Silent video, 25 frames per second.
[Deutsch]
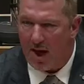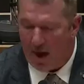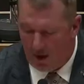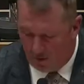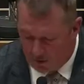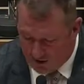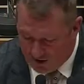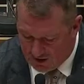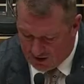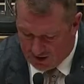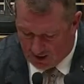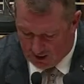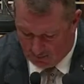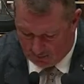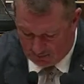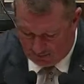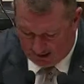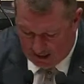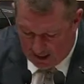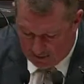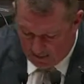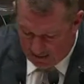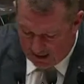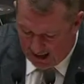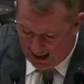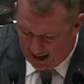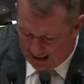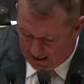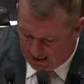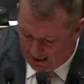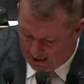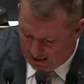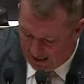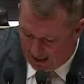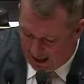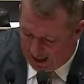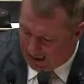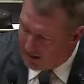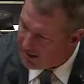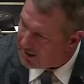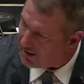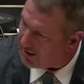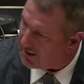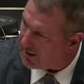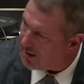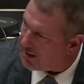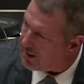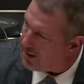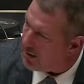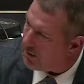ausgebreitet hat
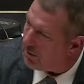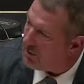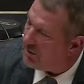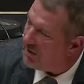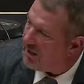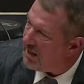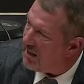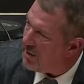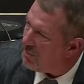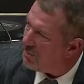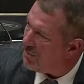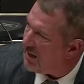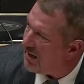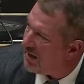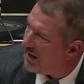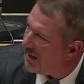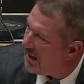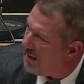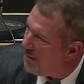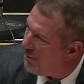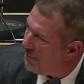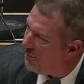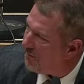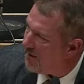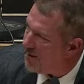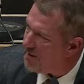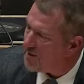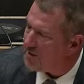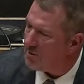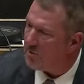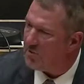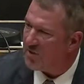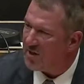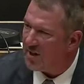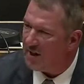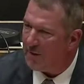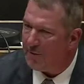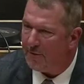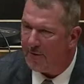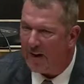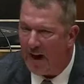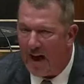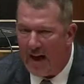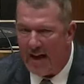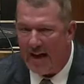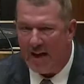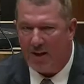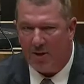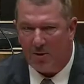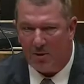und die im Begriff ist, unsere
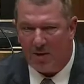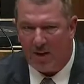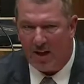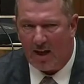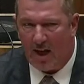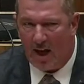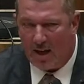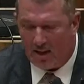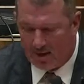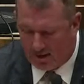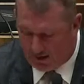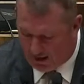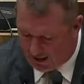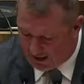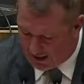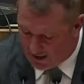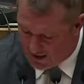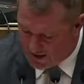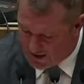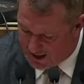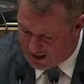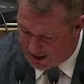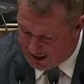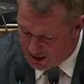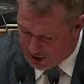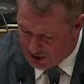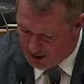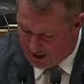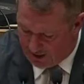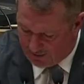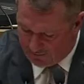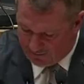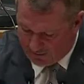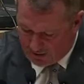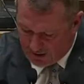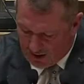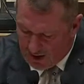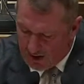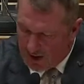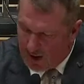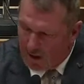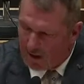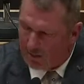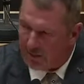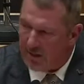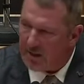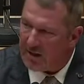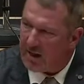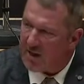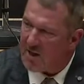freie, tolerante Gesellschaft
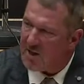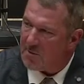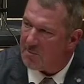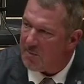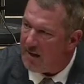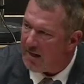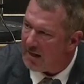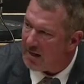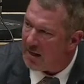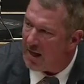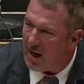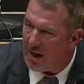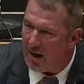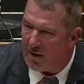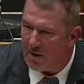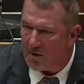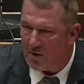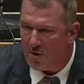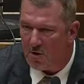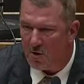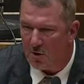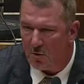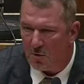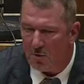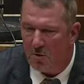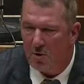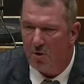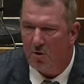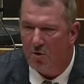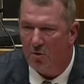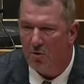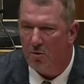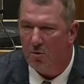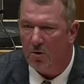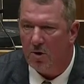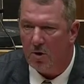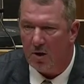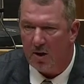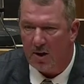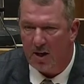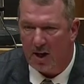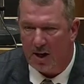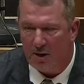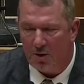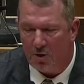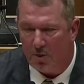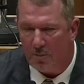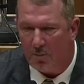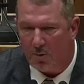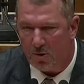wieder ins Mittelalter
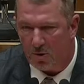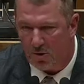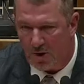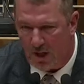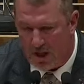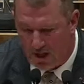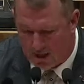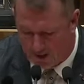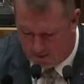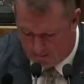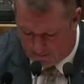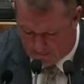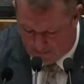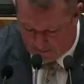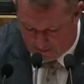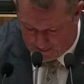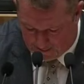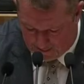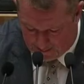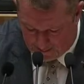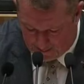zurückzukatapultieren.